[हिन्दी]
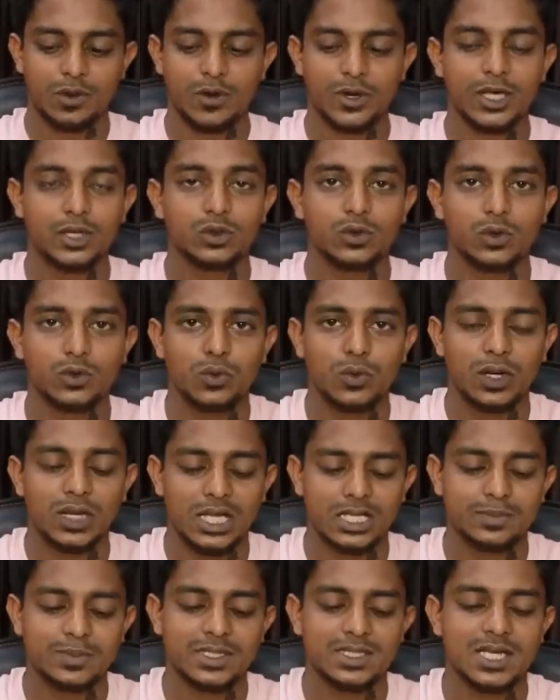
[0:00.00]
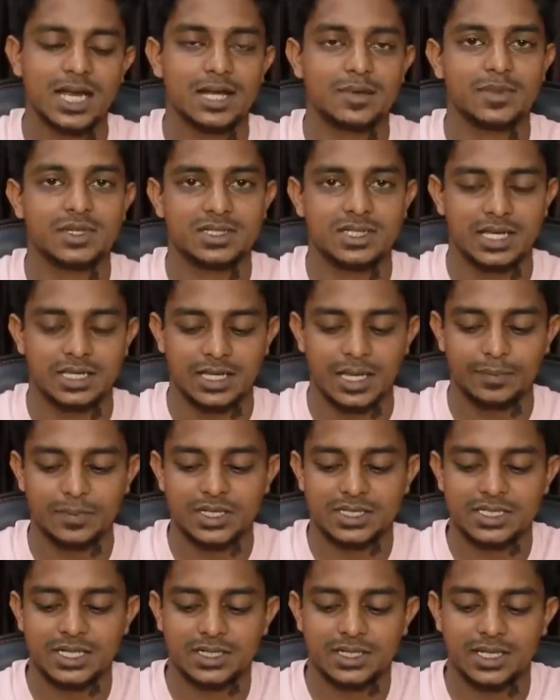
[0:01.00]
ओके दोनों ग्लास में साइड में छेद है आप
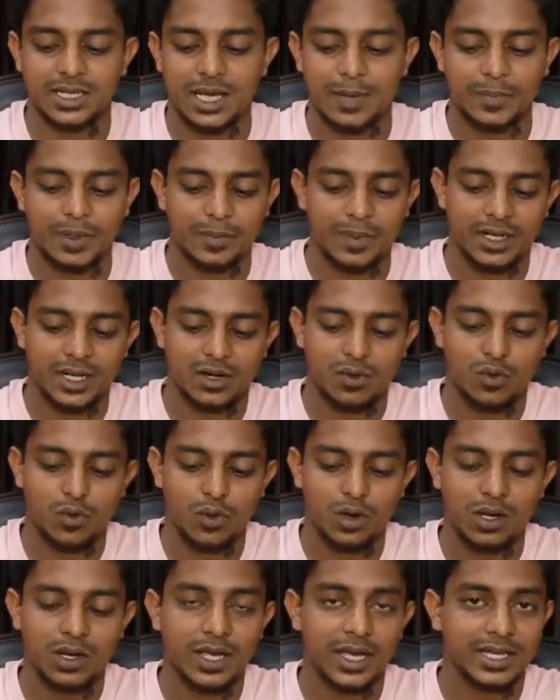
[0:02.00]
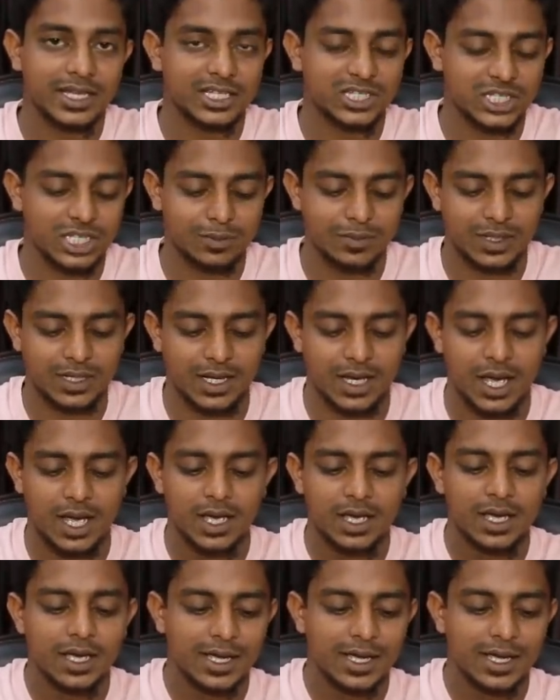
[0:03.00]
देख सकते हैं यहाँ पर मैंने एक होल यानी कि छेद बनाया